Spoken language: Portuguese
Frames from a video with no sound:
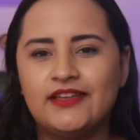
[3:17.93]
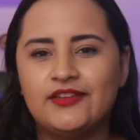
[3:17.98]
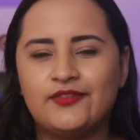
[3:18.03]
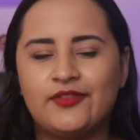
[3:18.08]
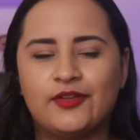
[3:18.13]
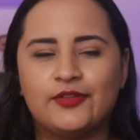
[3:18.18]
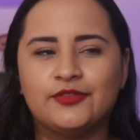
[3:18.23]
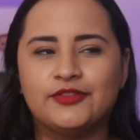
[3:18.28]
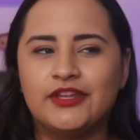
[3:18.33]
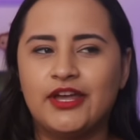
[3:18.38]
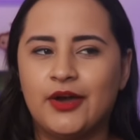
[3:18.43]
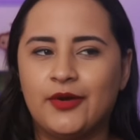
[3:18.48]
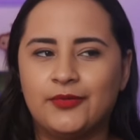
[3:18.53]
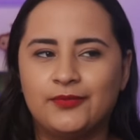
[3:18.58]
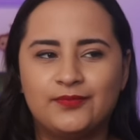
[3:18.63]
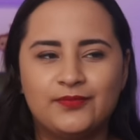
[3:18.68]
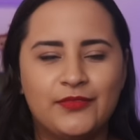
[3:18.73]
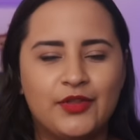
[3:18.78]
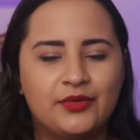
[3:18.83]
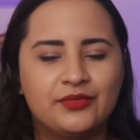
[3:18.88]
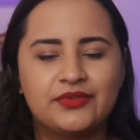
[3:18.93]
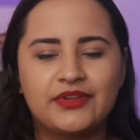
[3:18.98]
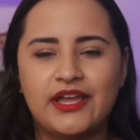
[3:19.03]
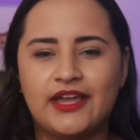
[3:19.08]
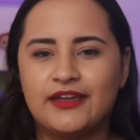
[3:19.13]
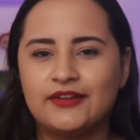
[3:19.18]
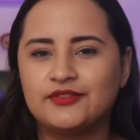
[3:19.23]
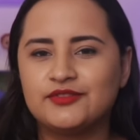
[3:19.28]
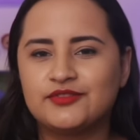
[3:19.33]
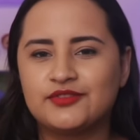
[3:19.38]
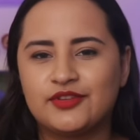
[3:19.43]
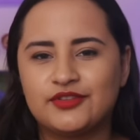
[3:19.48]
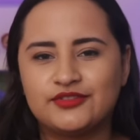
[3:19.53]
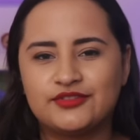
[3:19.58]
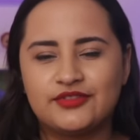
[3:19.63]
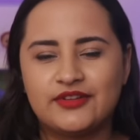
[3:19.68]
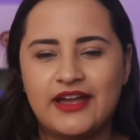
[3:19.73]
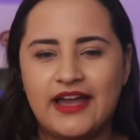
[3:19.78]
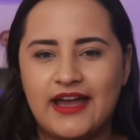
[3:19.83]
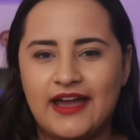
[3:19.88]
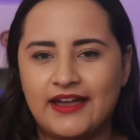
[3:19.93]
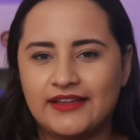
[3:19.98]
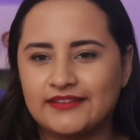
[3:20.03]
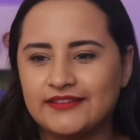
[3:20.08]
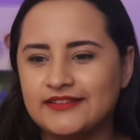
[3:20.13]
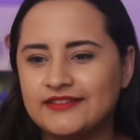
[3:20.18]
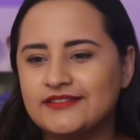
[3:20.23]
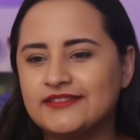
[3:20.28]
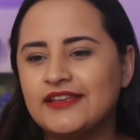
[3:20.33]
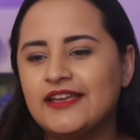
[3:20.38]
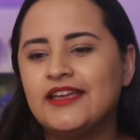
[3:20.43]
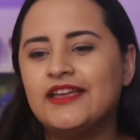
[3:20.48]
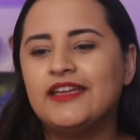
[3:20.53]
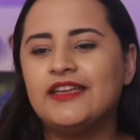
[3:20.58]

falou: não, não quero só jogadas,